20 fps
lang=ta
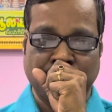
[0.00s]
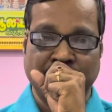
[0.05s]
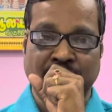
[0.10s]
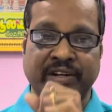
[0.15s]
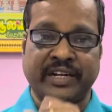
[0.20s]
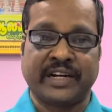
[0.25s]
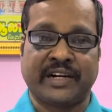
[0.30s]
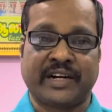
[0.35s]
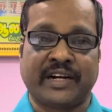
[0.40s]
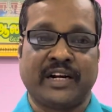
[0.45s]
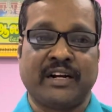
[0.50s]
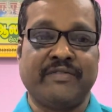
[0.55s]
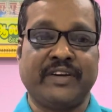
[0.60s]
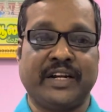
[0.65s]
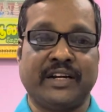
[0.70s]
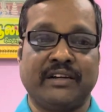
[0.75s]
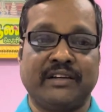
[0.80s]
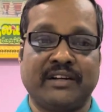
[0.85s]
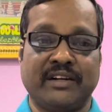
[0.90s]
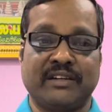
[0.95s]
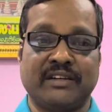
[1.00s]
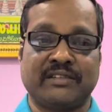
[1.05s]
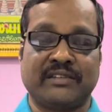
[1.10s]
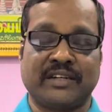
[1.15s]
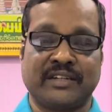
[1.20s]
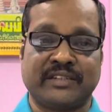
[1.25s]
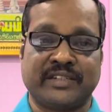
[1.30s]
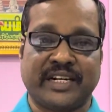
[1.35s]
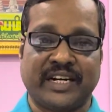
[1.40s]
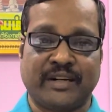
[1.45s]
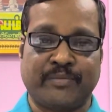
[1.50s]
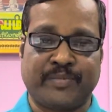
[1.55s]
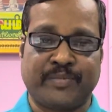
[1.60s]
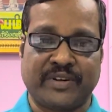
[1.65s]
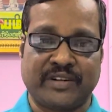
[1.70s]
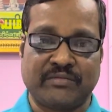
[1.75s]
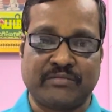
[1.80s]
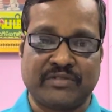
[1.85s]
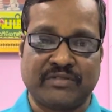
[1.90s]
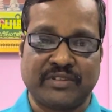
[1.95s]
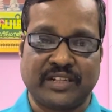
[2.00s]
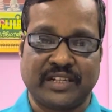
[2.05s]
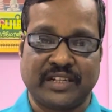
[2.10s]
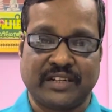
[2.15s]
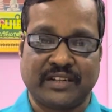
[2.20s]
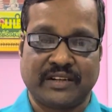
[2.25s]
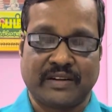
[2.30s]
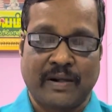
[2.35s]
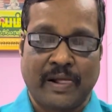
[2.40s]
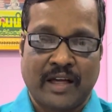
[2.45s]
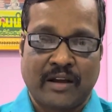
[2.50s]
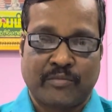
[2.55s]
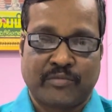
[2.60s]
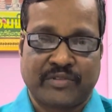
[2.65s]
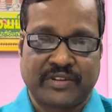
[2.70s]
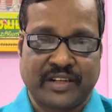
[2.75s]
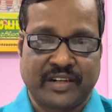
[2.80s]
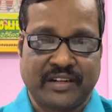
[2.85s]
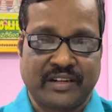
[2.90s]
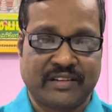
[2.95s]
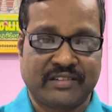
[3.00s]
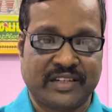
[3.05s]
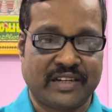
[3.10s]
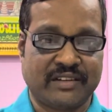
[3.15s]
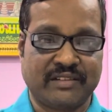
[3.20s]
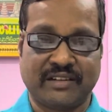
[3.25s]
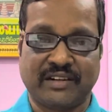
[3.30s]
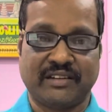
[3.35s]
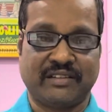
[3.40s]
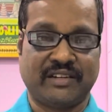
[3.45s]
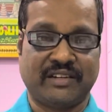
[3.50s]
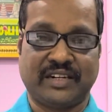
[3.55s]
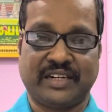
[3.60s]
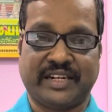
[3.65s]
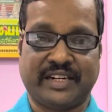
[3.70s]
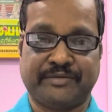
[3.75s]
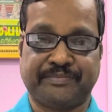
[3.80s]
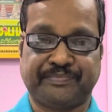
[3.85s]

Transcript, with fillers: உங்களுக்கு கல்வியை நீங்கள் செலக்ட் பண்ணும்பொழுது முதல்ல தேர்ந்தெடுத்துருங்க